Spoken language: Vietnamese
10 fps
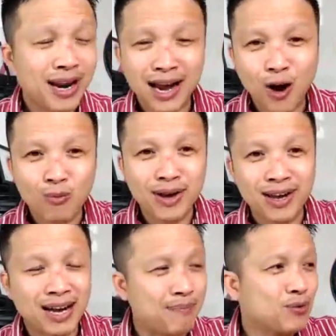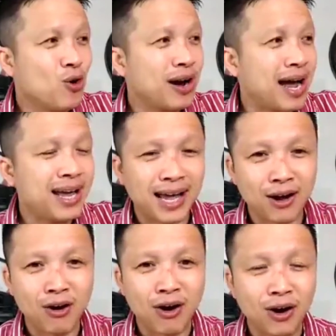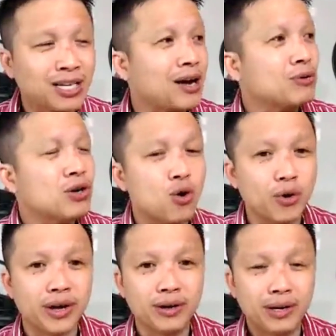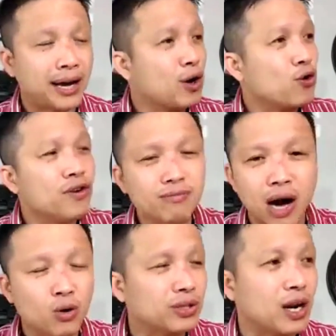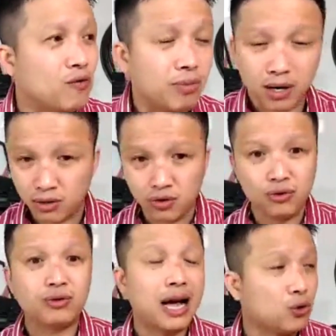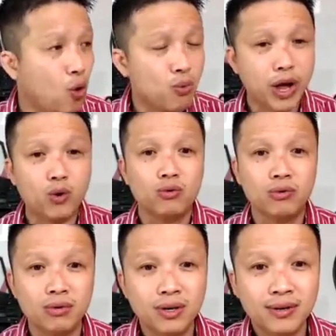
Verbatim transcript: một người đàn ông bây giờ gặp một cô gái hẹn hò hỏi sao anh cưới cô kia anh đâu có vướng bận cô ta đâu có bận chắc tôi không yếu